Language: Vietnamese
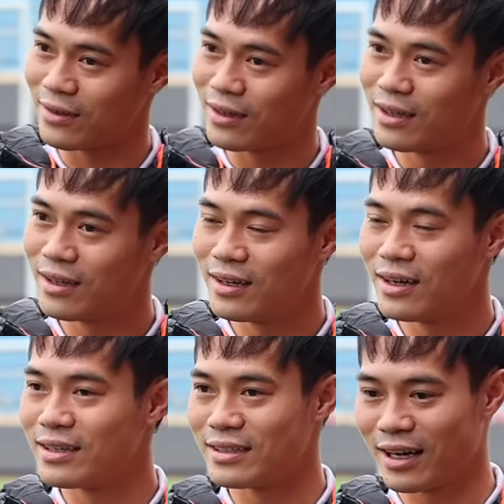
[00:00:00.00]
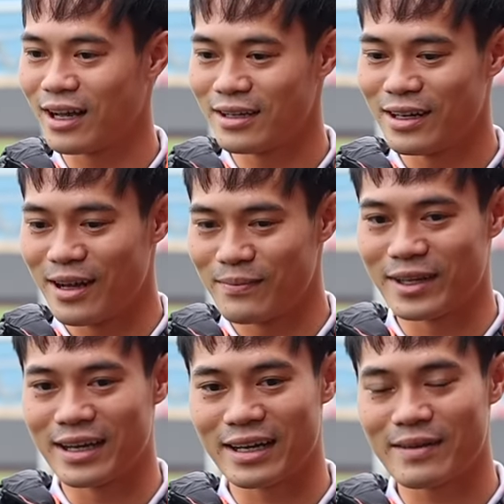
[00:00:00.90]
rồi. Là đấy, mà
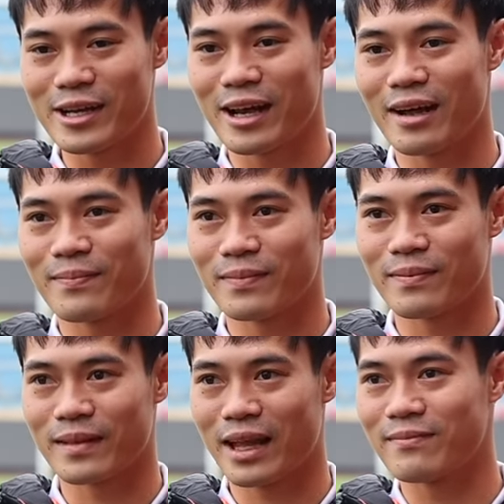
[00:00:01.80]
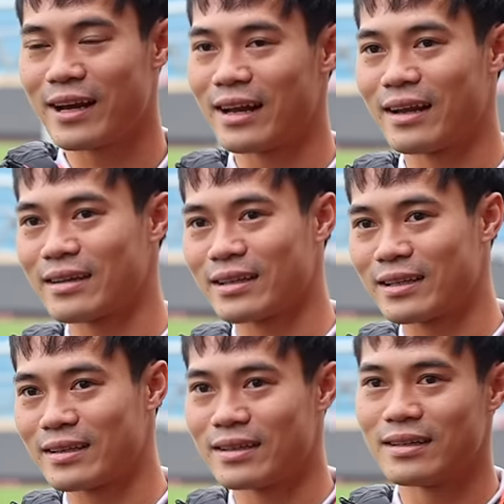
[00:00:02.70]
đến khi bây giờ em về
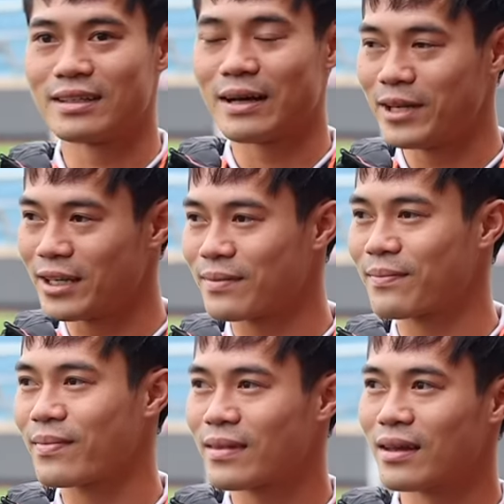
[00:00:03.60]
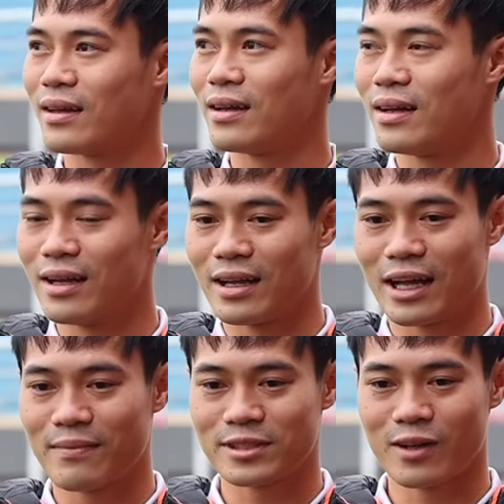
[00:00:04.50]
Nam Định,
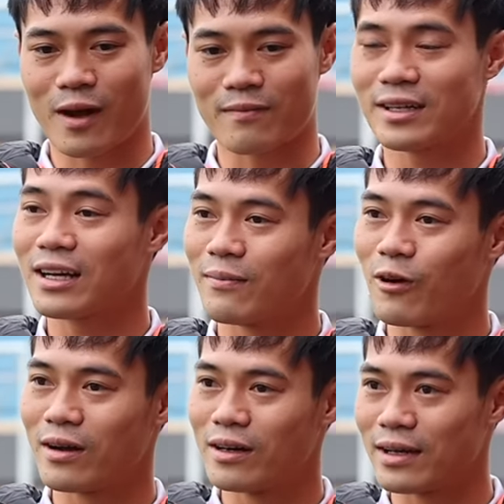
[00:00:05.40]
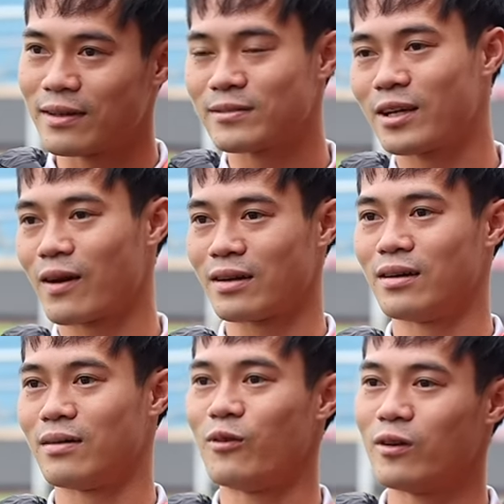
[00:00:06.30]
em sinh hoạt với tất cả mọi người, em sinh hoạt
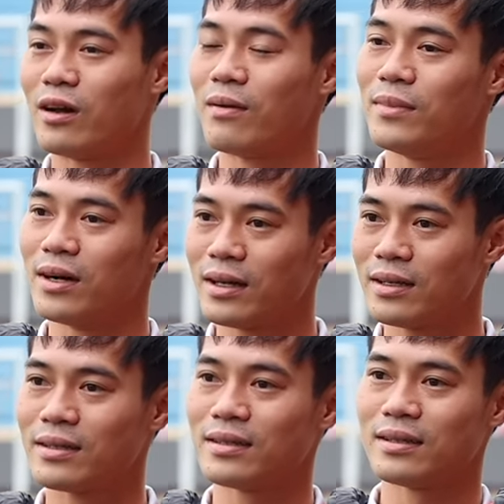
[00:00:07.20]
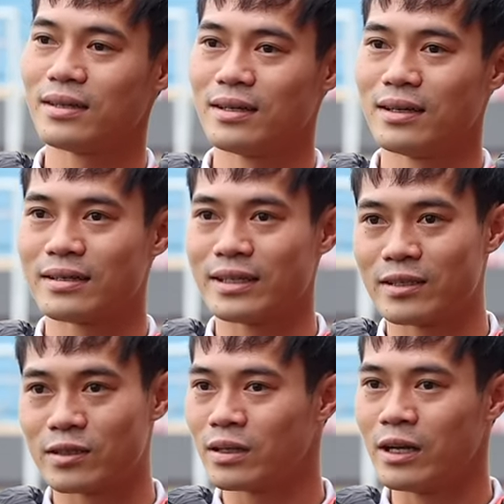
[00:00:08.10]
ở một nơi mới.
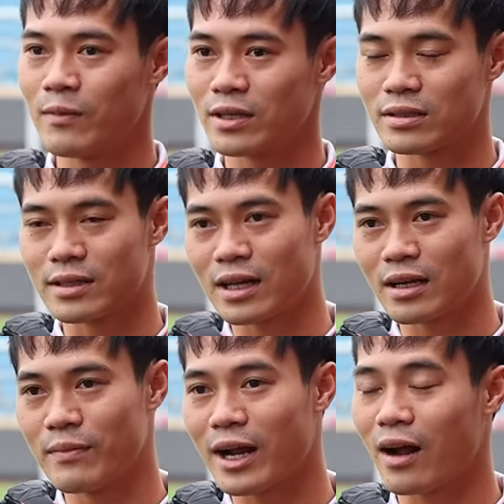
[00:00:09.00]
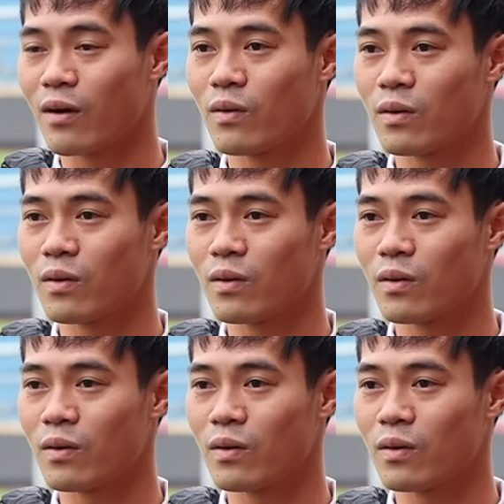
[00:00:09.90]
Thì nếu mà thật ra ở bên Hàn